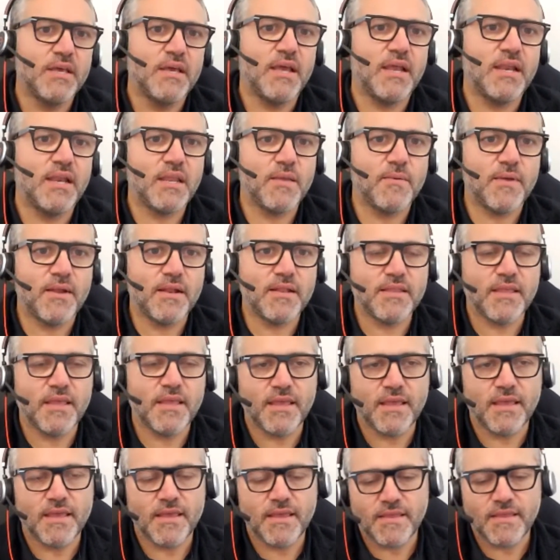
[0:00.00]
el nivel
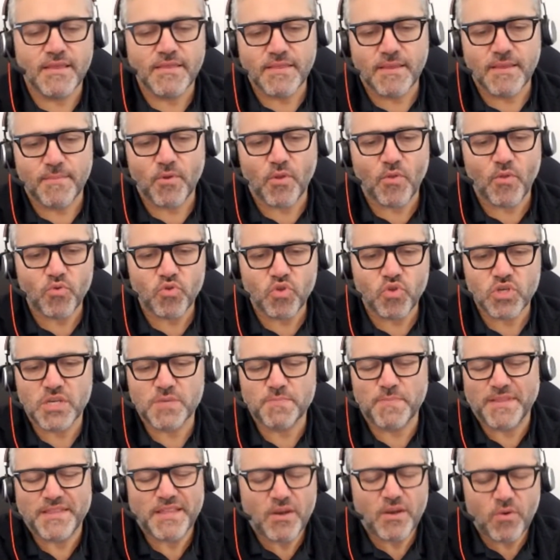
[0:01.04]
de, de producto es
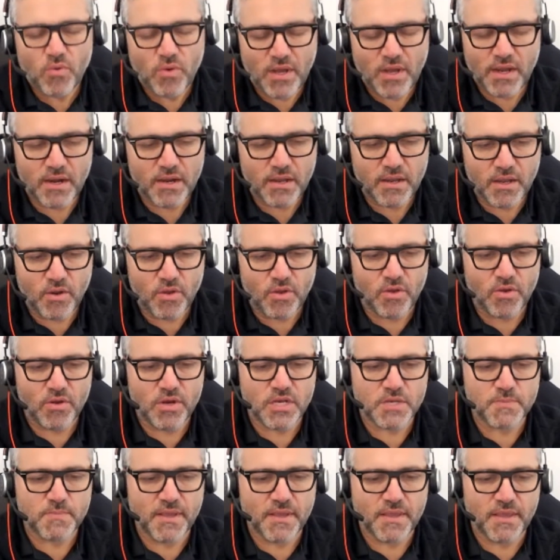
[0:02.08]
espectacular, creo yo. En
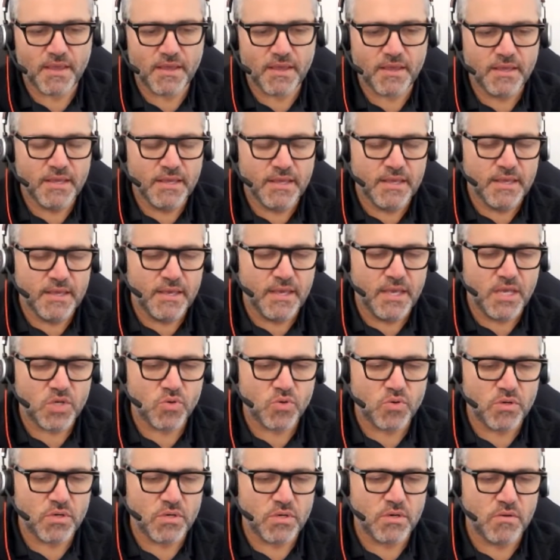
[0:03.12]
España es
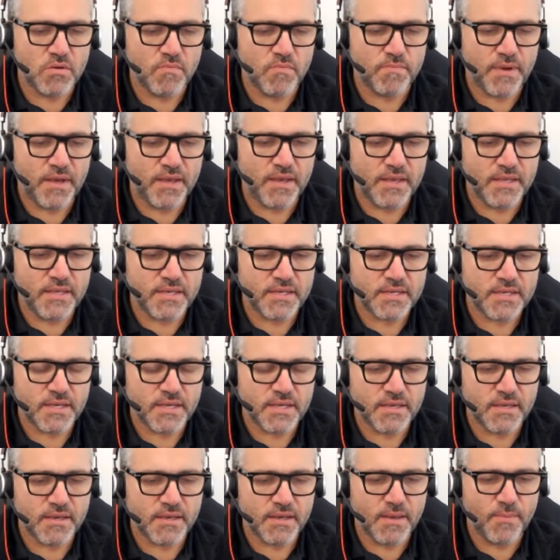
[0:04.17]
un, un país
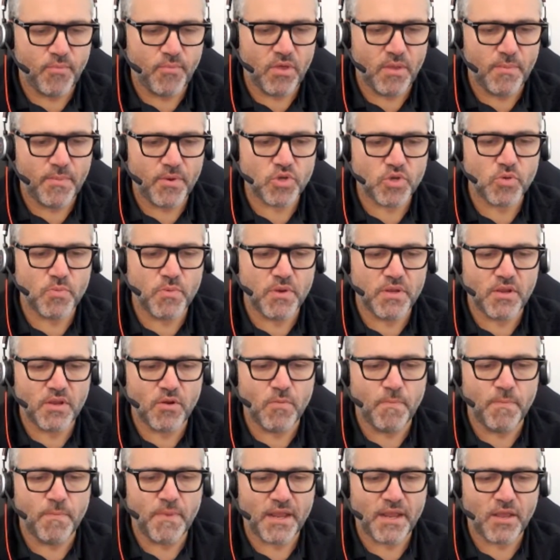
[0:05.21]
que, que, puede presumir
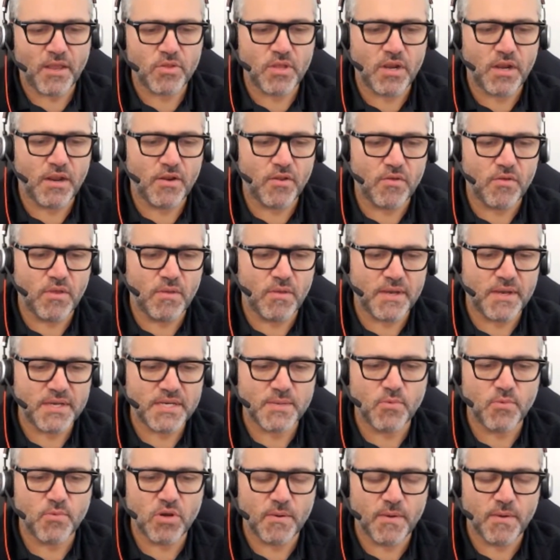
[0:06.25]
tener un parque hotelero de
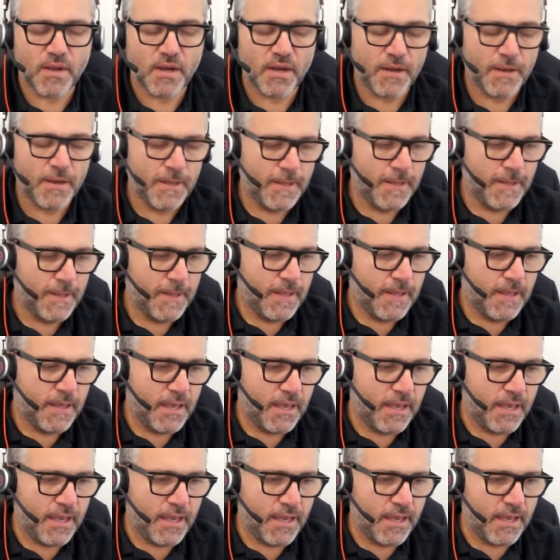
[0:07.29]
máximo nivel.
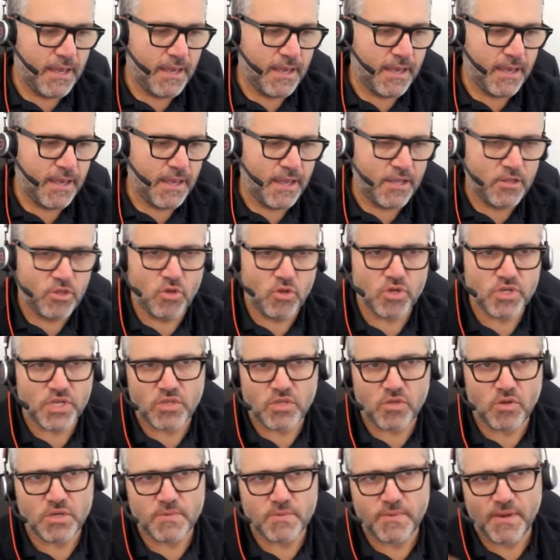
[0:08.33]
Eh, en todos los
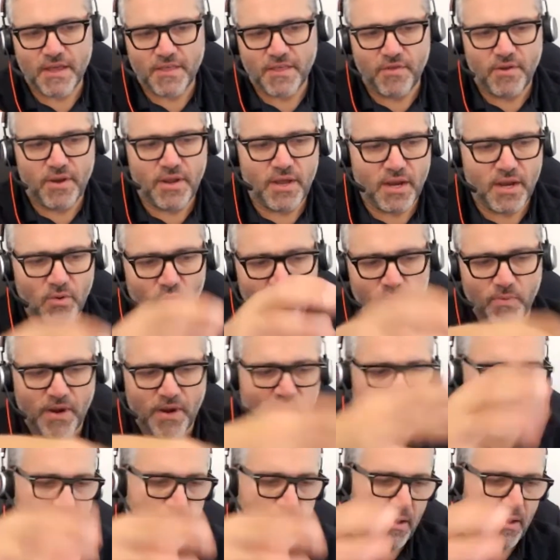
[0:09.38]
sectores, vacacional,
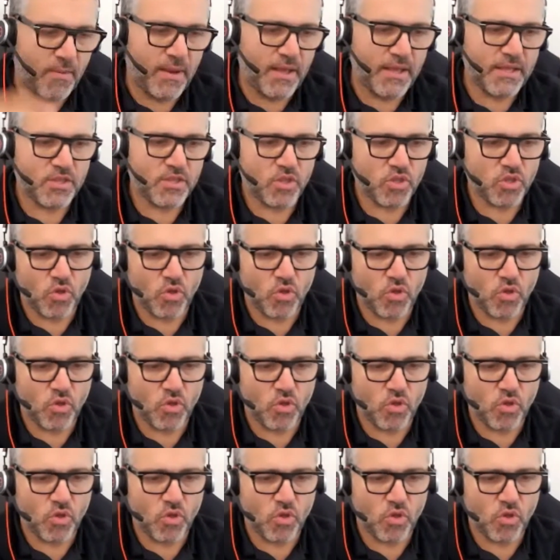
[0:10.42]
urbano, bla, bla, bla, y